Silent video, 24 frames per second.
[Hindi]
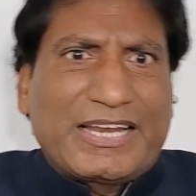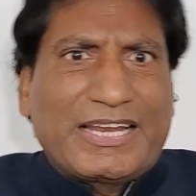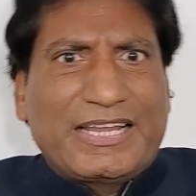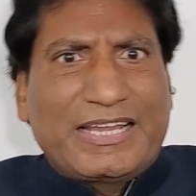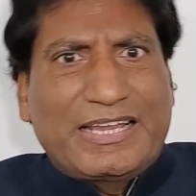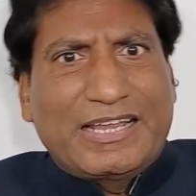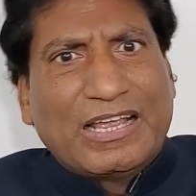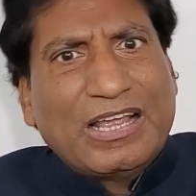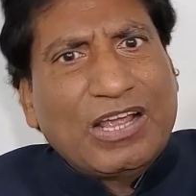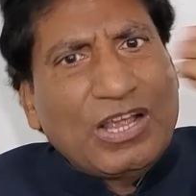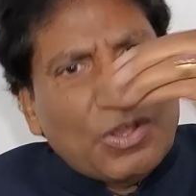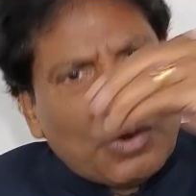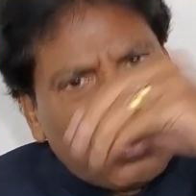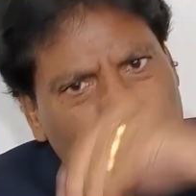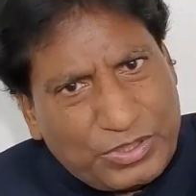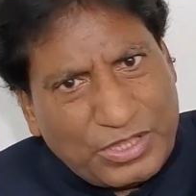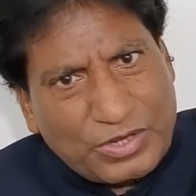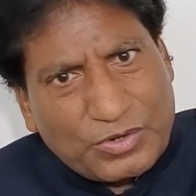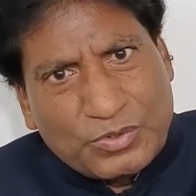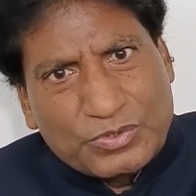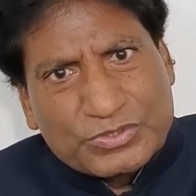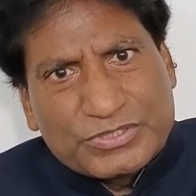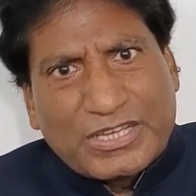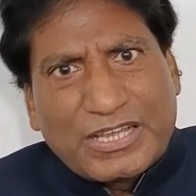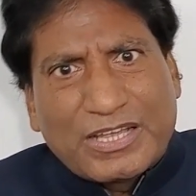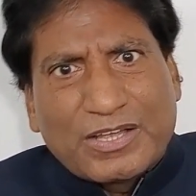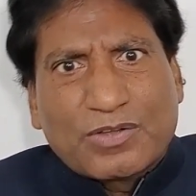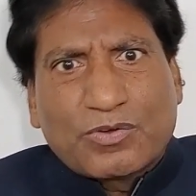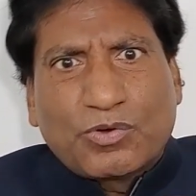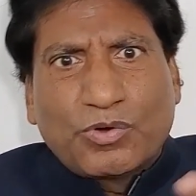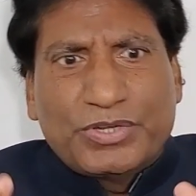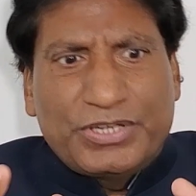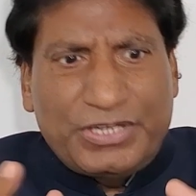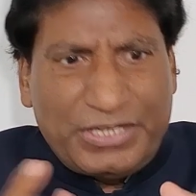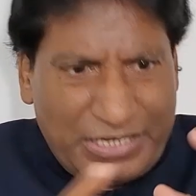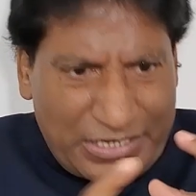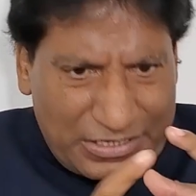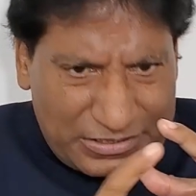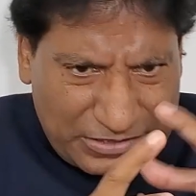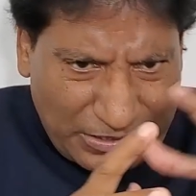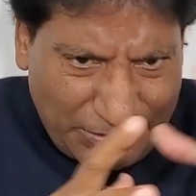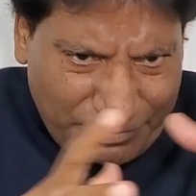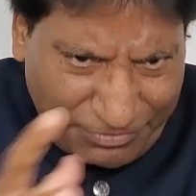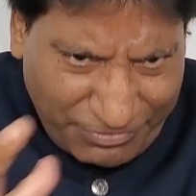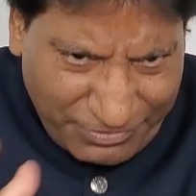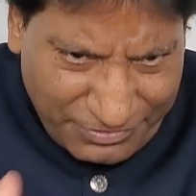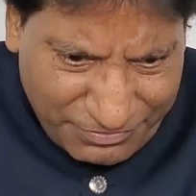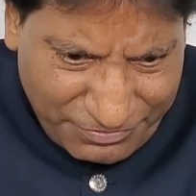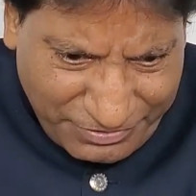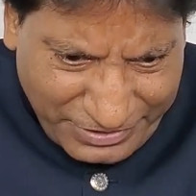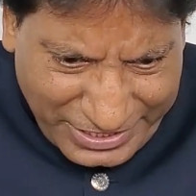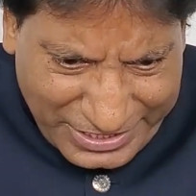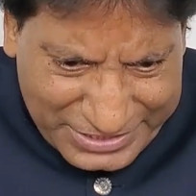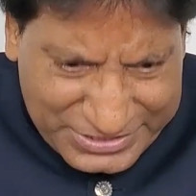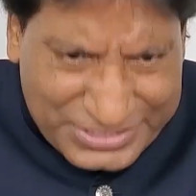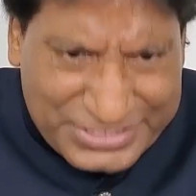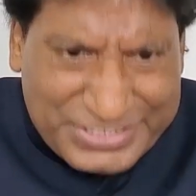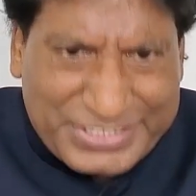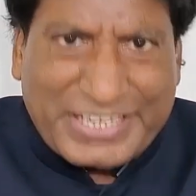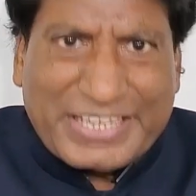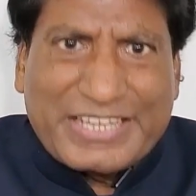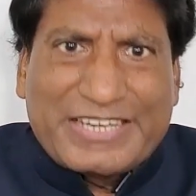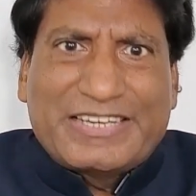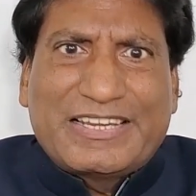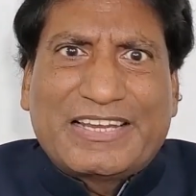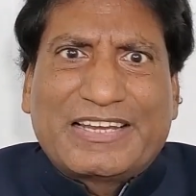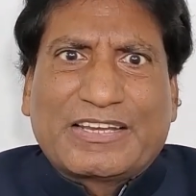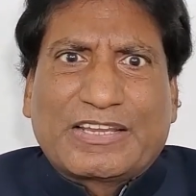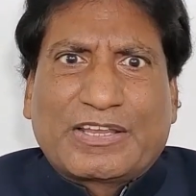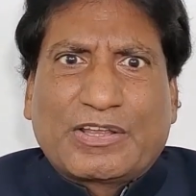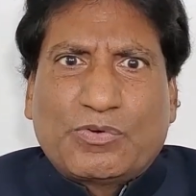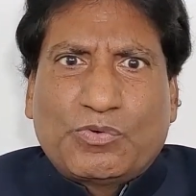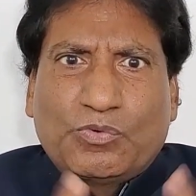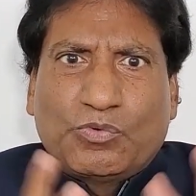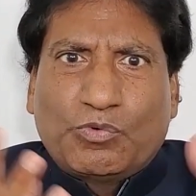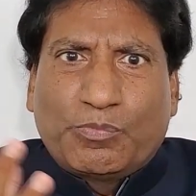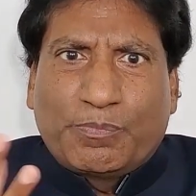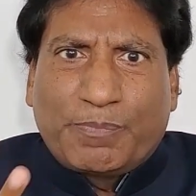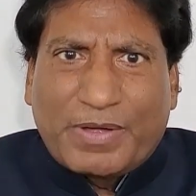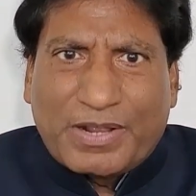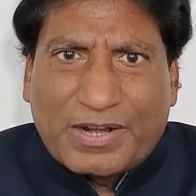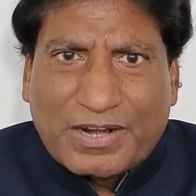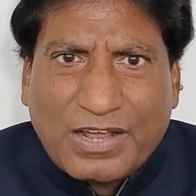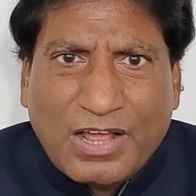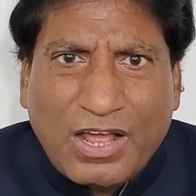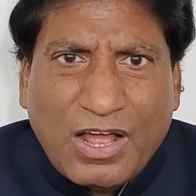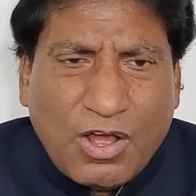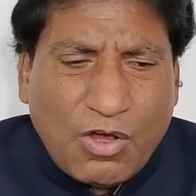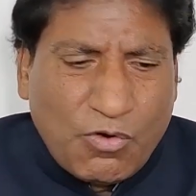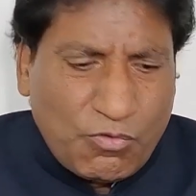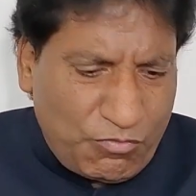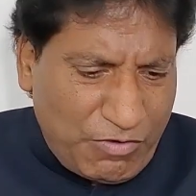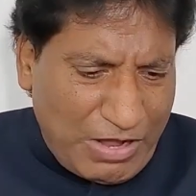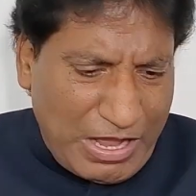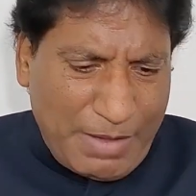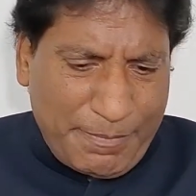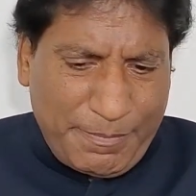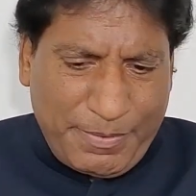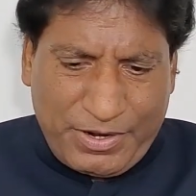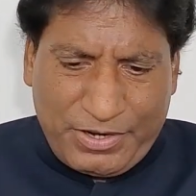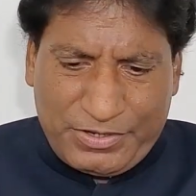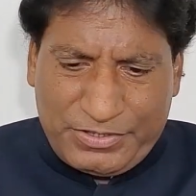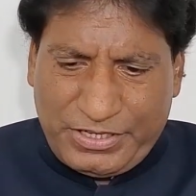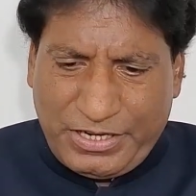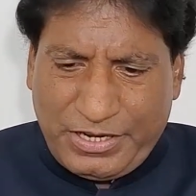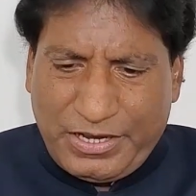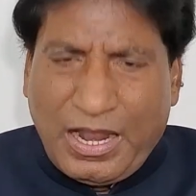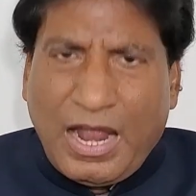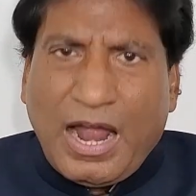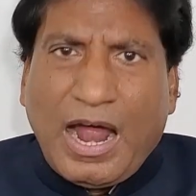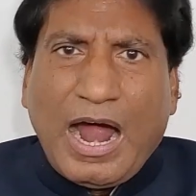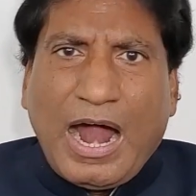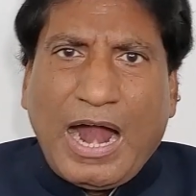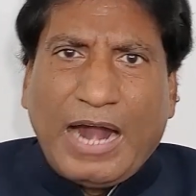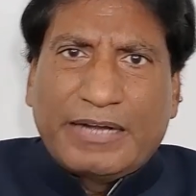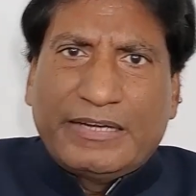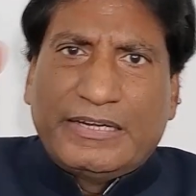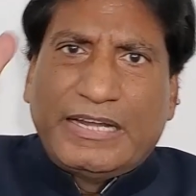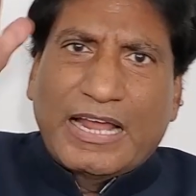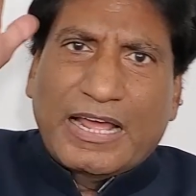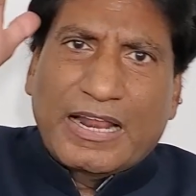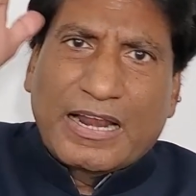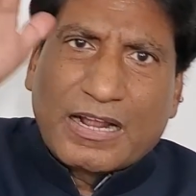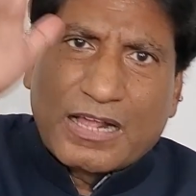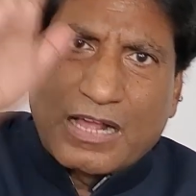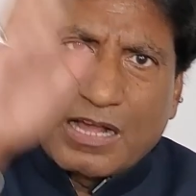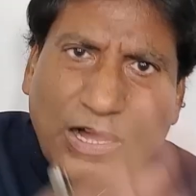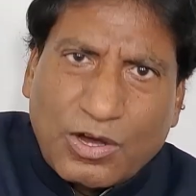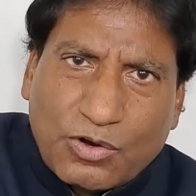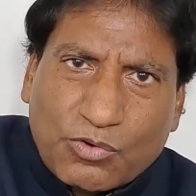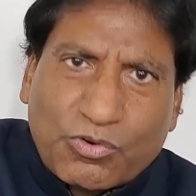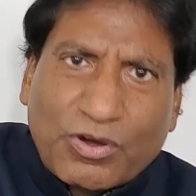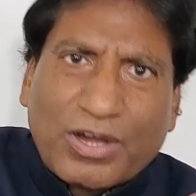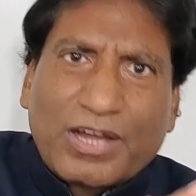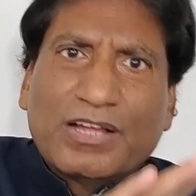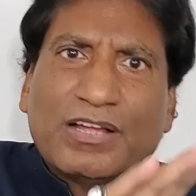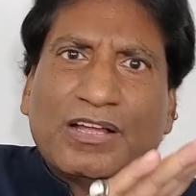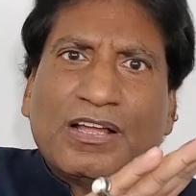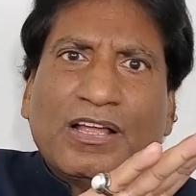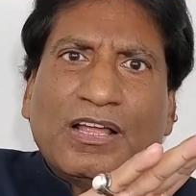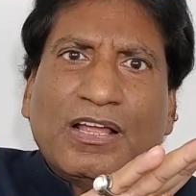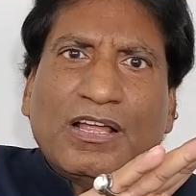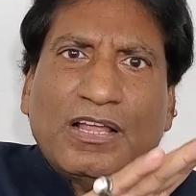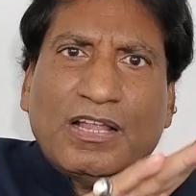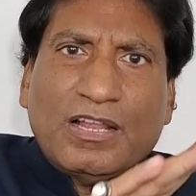जा रही है उधर घुस जा रही कोई ये सब वेजिटेरियन के ऊपर वहां पर ये हड्डा रखा हुआ है